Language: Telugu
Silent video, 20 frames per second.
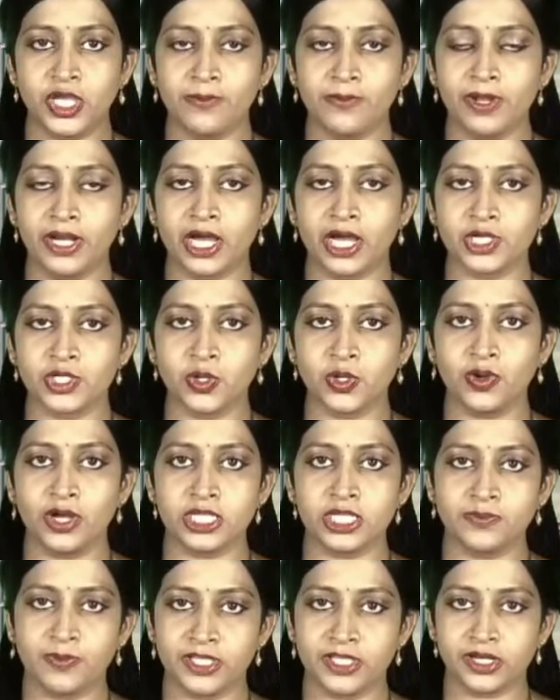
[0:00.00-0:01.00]
చైర్మన్
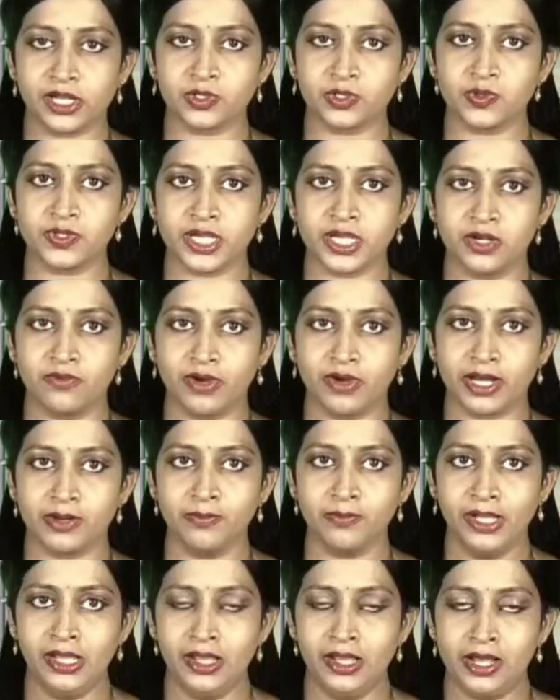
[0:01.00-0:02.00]
అశోక్ గజపతిరాజు
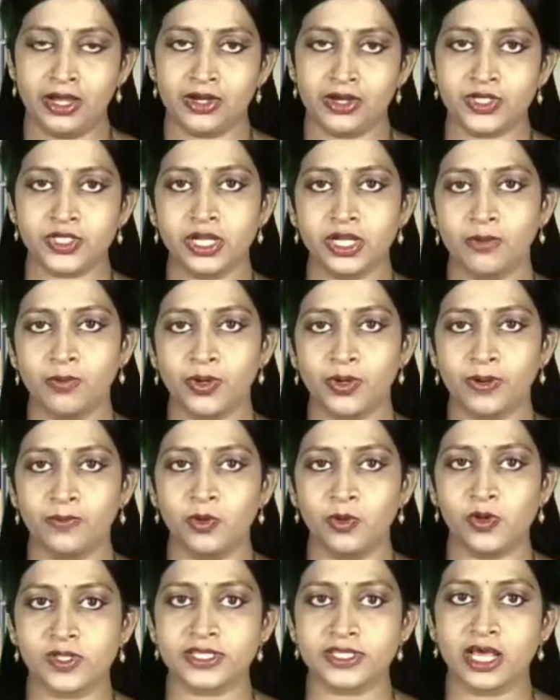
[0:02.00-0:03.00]
శనివారం
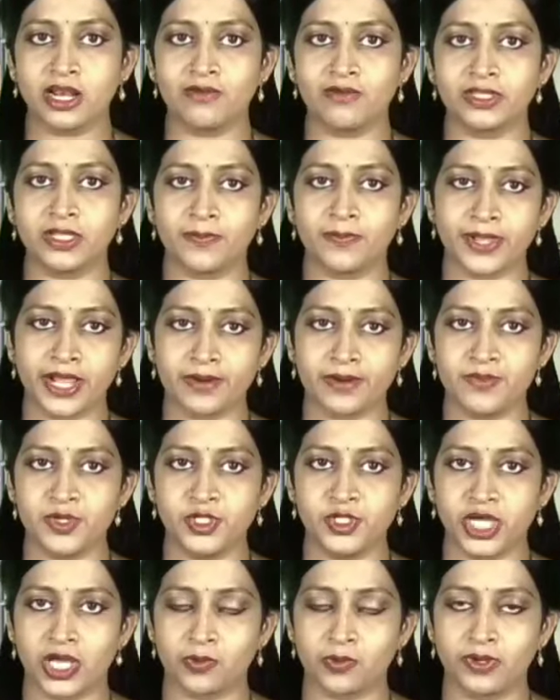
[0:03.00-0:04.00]
కృష్ణాపురం గోశాల వద్ద
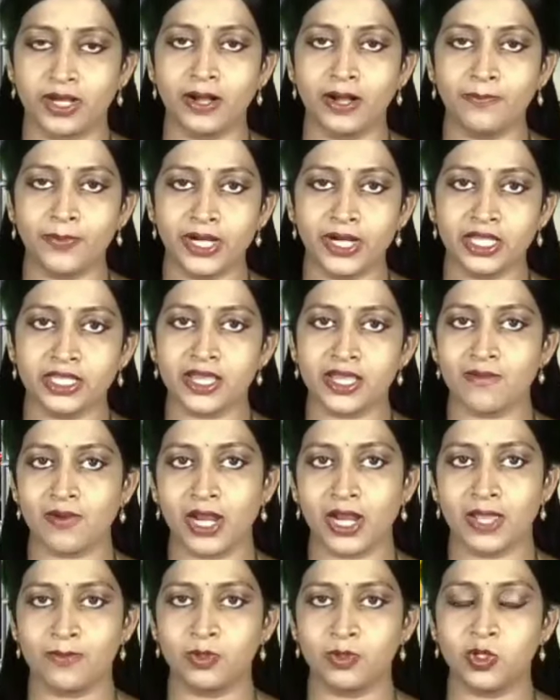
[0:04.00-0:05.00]
ప్రారంభించారు అప్పన్న
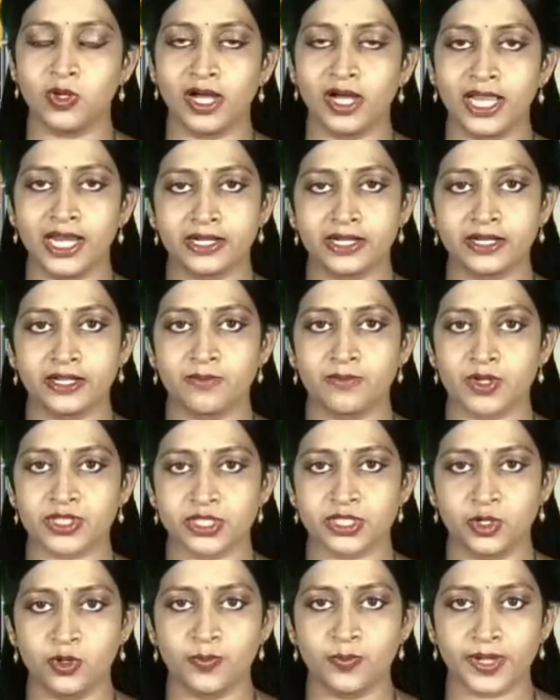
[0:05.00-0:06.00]
దేవాలయంలో ఎలక్ట్రిక్
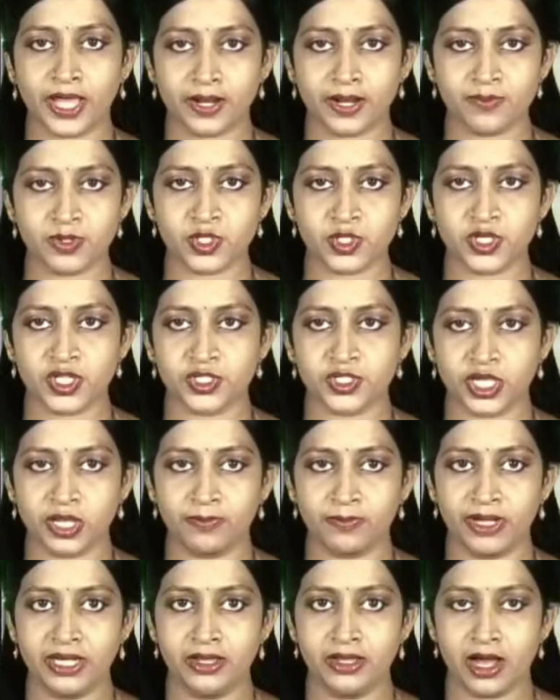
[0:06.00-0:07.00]
బస్సులను ప్రారంభించిన
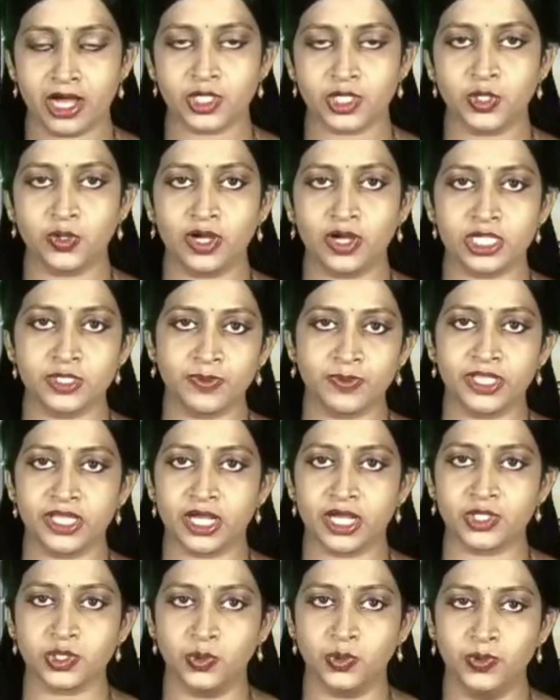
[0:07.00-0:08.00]
చైర్మన్ అశోక్
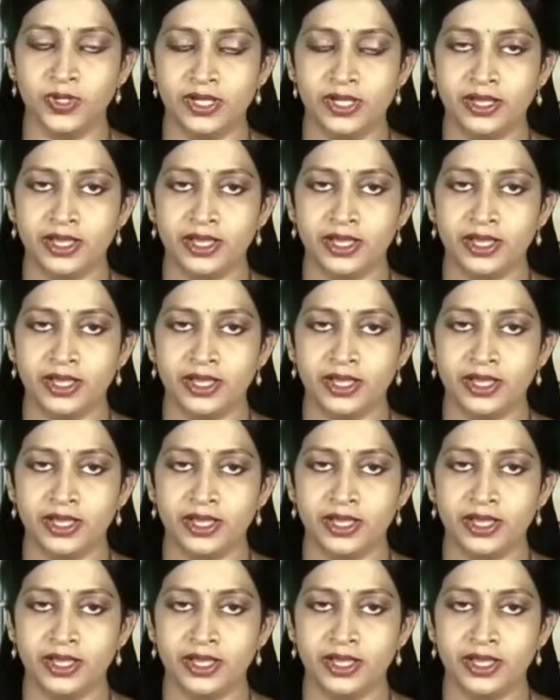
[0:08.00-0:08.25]
గజపతిరాజు